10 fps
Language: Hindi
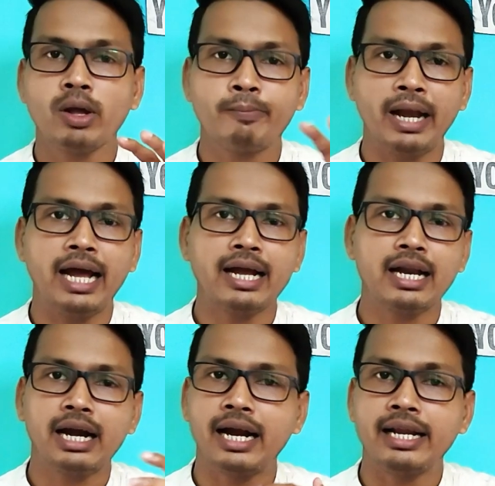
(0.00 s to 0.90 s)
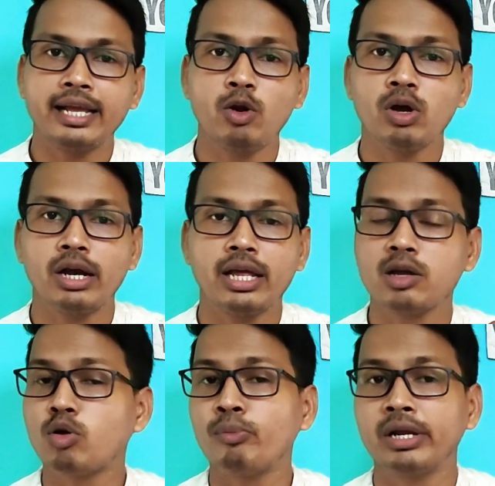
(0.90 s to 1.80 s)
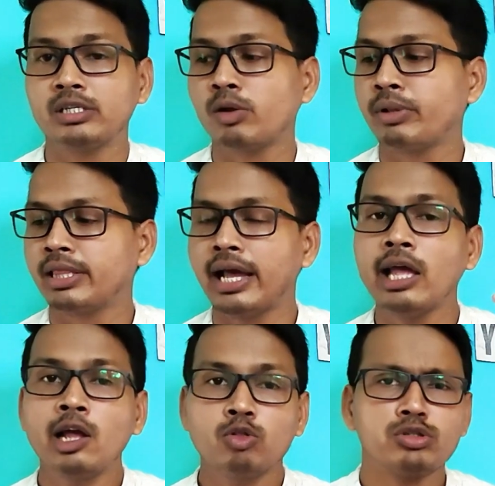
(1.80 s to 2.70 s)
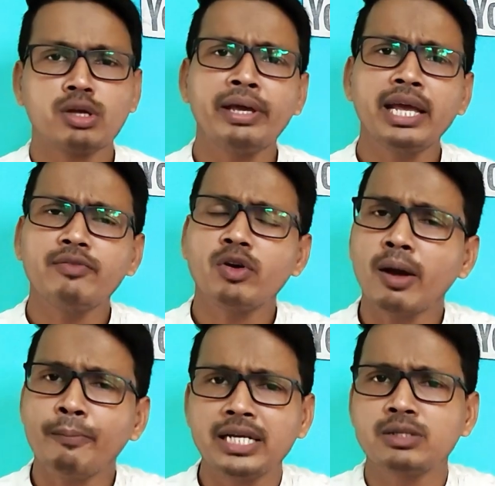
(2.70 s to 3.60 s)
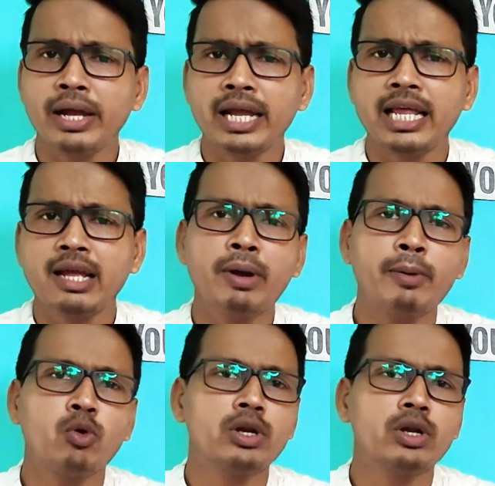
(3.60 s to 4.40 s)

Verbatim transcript: आपको एक ब्लैक कलर एंड येलो कलर के कॉम्बिनेशन में मिलता है तो सभी एयरफोन का बेस्ट बाइंग लिंक मैं